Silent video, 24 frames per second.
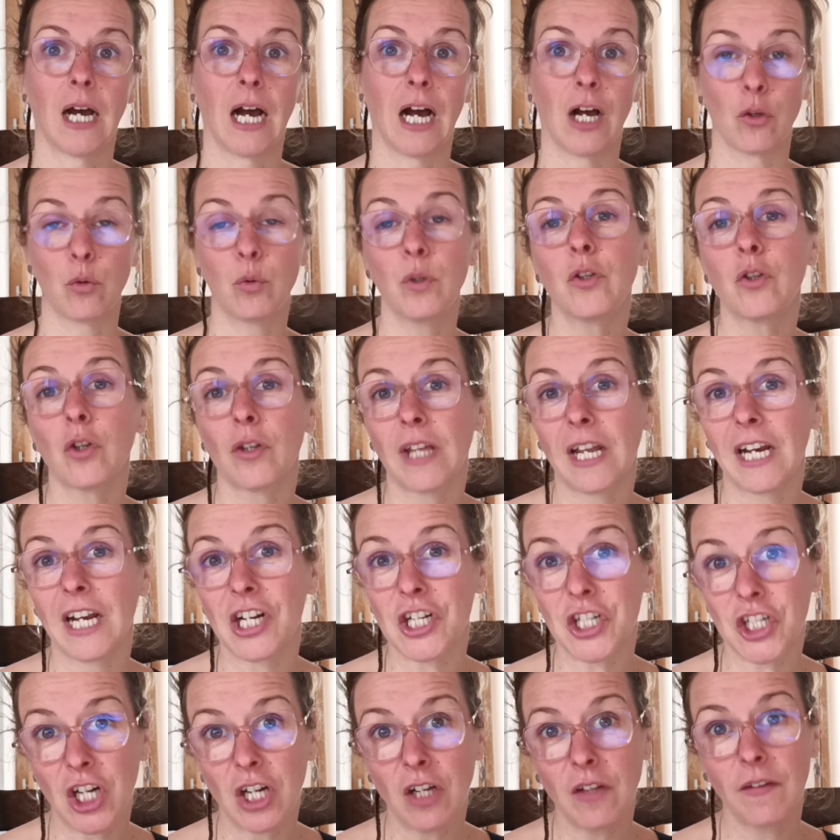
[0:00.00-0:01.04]
Ensuite, on a la
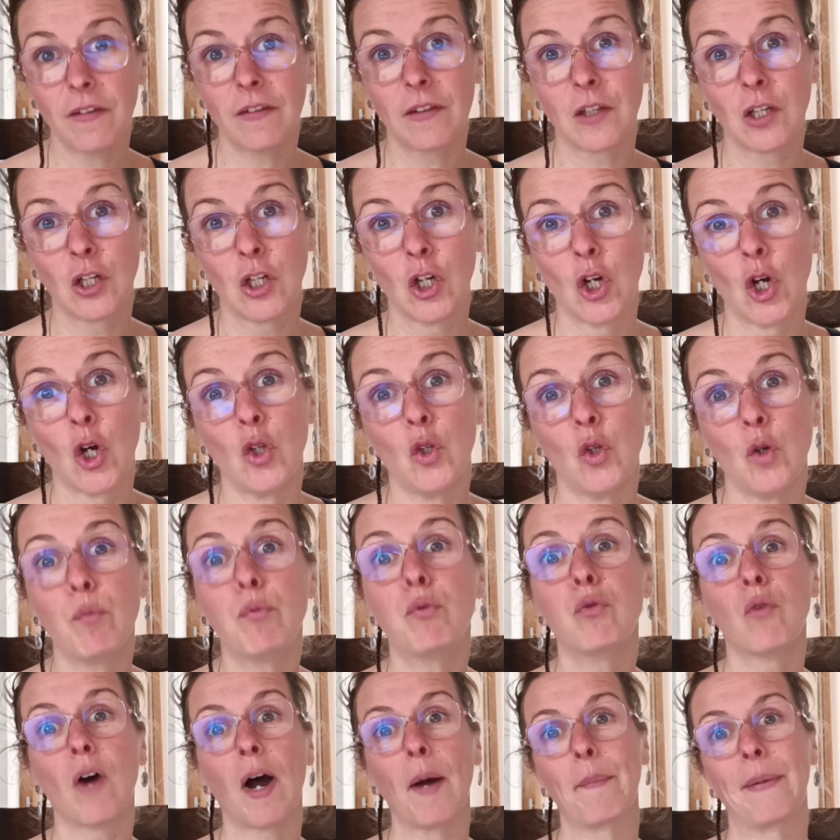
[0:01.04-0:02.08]
chance de
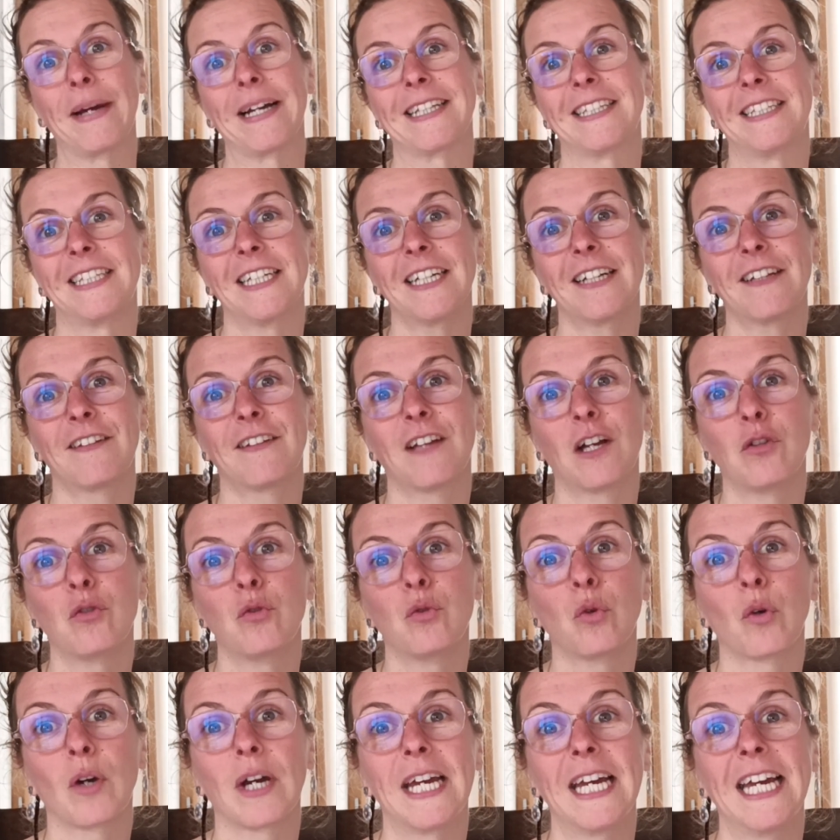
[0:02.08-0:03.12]
pouvoir partir sans
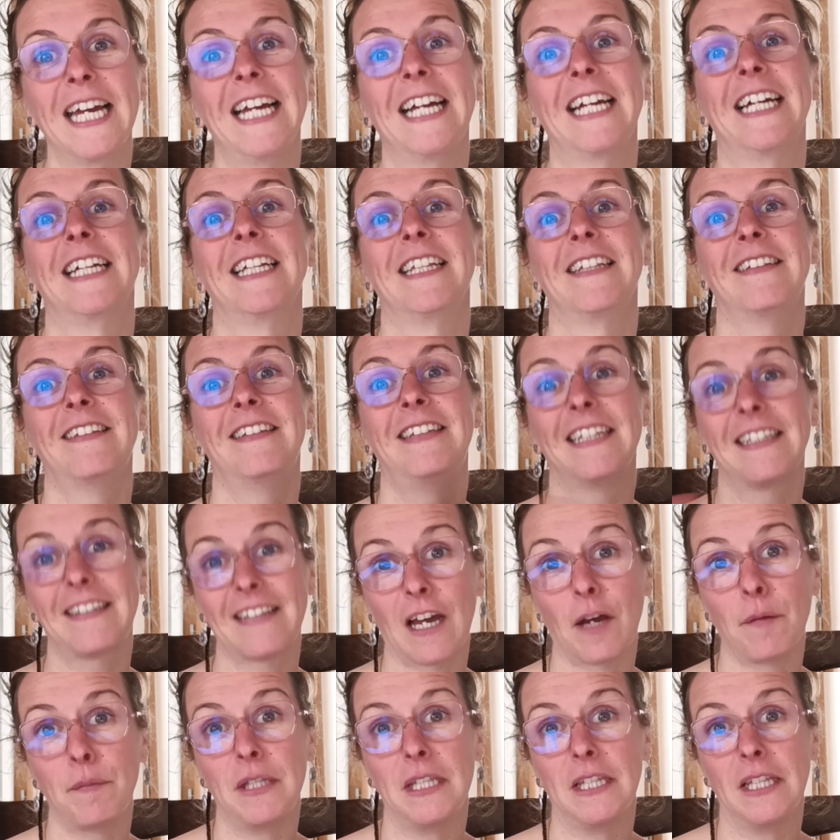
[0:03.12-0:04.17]
durée
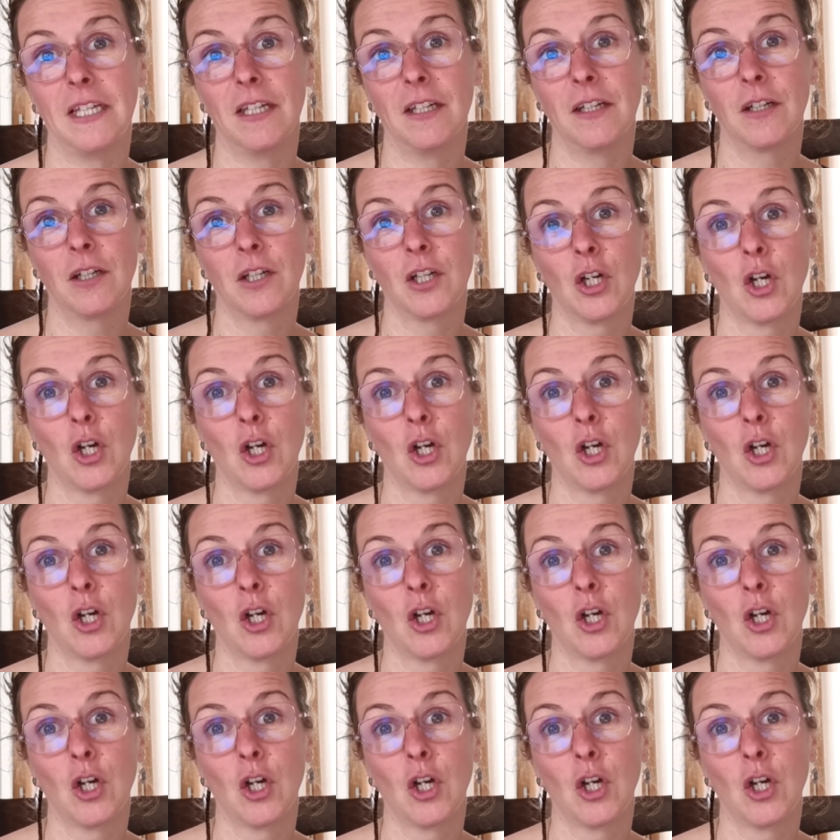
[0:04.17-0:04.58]
déterminée.